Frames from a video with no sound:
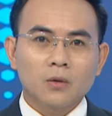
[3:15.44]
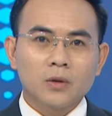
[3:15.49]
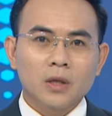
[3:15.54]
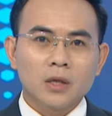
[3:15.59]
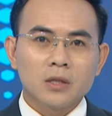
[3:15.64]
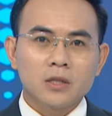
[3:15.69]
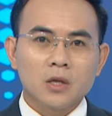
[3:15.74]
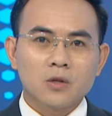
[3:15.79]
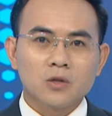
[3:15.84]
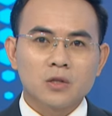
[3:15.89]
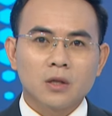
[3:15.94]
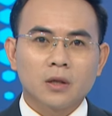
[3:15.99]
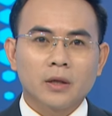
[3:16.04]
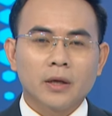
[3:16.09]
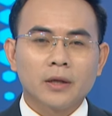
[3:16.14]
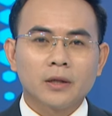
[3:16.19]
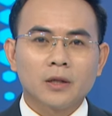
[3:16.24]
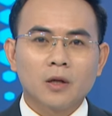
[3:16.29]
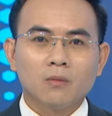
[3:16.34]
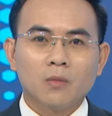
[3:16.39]
Thưa quý vị, sau sự
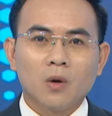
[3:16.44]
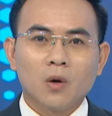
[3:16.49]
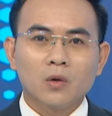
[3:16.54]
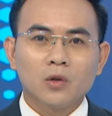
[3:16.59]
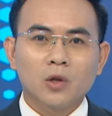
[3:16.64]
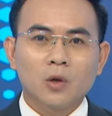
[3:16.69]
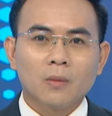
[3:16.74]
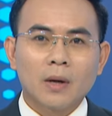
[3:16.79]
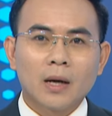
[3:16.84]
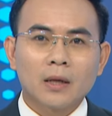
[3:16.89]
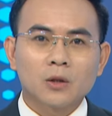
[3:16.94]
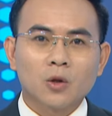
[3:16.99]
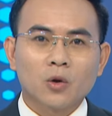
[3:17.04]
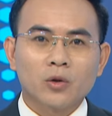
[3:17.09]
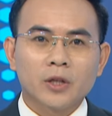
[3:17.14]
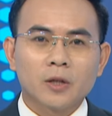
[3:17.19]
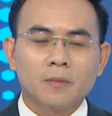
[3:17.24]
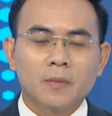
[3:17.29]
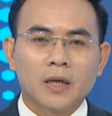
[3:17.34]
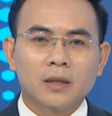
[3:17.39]
kiện công bố vùng an
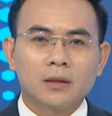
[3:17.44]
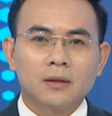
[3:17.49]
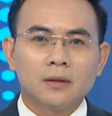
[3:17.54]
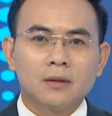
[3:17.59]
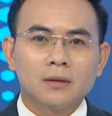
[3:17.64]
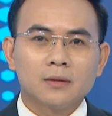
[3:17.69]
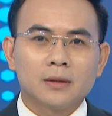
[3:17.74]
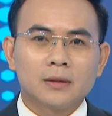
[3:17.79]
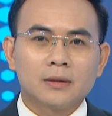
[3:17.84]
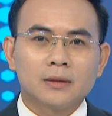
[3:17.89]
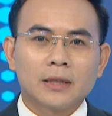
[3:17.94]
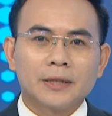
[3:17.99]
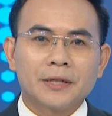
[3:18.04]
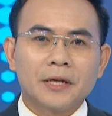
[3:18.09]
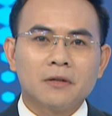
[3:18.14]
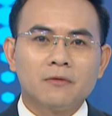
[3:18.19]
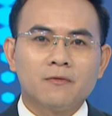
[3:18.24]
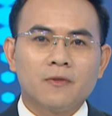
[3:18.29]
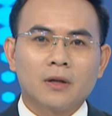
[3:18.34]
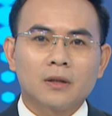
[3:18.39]
toàn dịch bệnh, tỉnh Tây
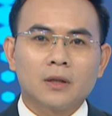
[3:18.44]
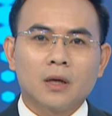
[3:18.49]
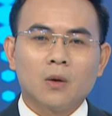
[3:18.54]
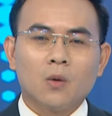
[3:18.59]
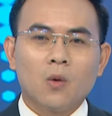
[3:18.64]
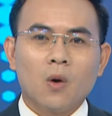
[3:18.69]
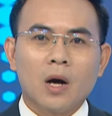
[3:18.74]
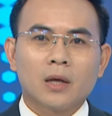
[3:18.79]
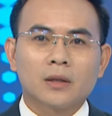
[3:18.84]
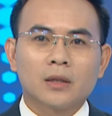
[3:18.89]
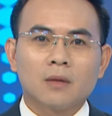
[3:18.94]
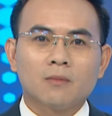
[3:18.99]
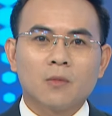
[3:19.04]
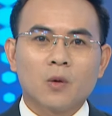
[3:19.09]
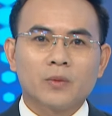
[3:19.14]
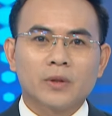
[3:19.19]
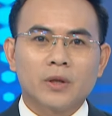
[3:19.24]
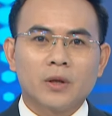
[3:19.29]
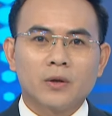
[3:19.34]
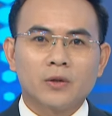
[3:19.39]
Ninh phấn đấu hoàn thành
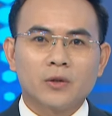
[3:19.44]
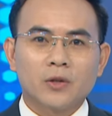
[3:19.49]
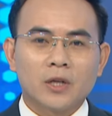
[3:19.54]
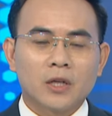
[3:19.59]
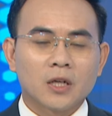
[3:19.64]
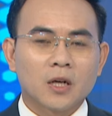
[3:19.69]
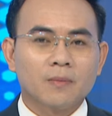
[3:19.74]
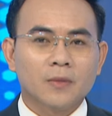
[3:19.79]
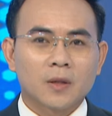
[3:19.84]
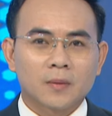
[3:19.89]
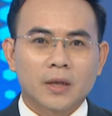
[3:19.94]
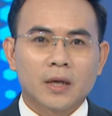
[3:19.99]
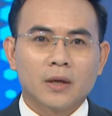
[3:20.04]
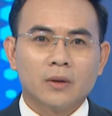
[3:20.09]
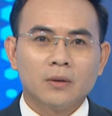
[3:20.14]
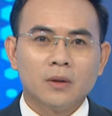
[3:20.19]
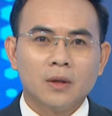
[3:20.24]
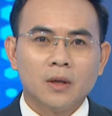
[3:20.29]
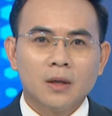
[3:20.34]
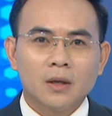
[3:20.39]
mục tiêu cho những năm tiếp
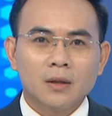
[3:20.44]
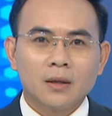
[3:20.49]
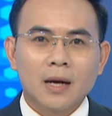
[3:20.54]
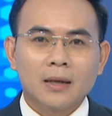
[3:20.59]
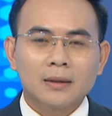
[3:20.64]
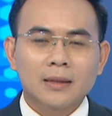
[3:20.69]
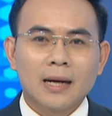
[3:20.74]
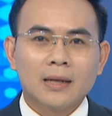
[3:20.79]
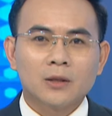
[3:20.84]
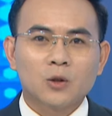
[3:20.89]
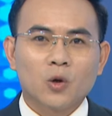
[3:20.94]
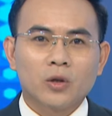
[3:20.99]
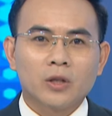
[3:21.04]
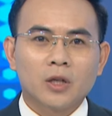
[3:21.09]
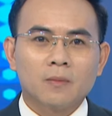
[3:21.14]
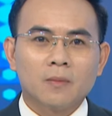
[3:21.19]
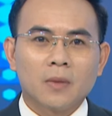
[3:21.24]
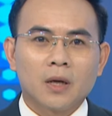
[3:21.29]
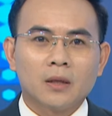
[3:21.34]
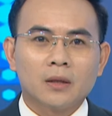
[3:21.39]
theo, đạt an
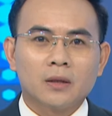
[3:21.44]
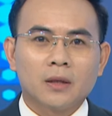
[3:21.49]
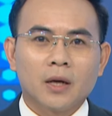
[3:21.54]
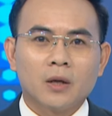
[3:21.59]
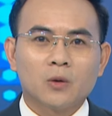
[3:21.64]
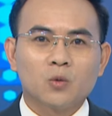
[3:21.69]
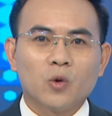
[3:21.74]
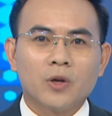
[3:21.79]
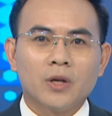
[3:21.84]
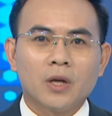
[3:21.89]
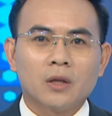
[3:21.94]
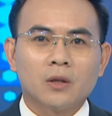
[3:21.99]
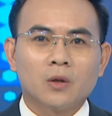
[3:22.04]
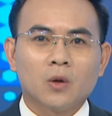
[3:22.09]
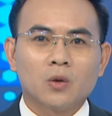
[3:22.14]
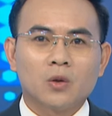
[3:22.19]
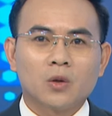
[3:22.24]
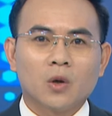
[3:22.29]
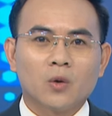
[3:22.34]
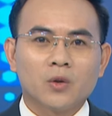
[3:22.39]
toàn dịch bệnh theo quy
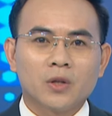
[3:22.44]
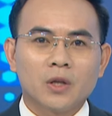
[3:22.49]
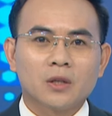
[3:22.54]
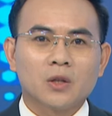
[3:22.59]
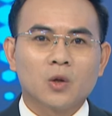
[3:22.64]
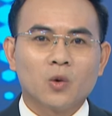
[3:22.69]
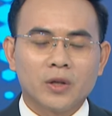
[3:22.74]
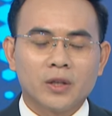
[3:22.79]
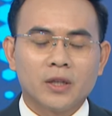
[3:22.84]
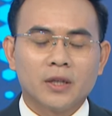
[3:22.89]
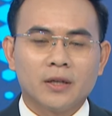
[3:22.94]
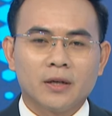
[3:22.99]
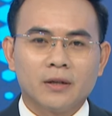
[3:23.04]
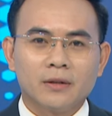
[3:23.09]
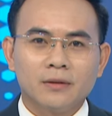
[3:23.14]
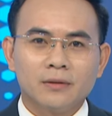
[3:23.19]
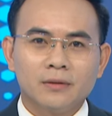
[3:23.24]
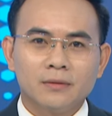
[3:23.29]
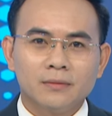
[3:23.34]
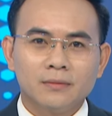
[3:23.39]
định của Tổ chức Thú y Thế
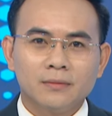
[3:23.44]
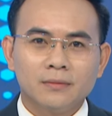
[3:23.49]
giới.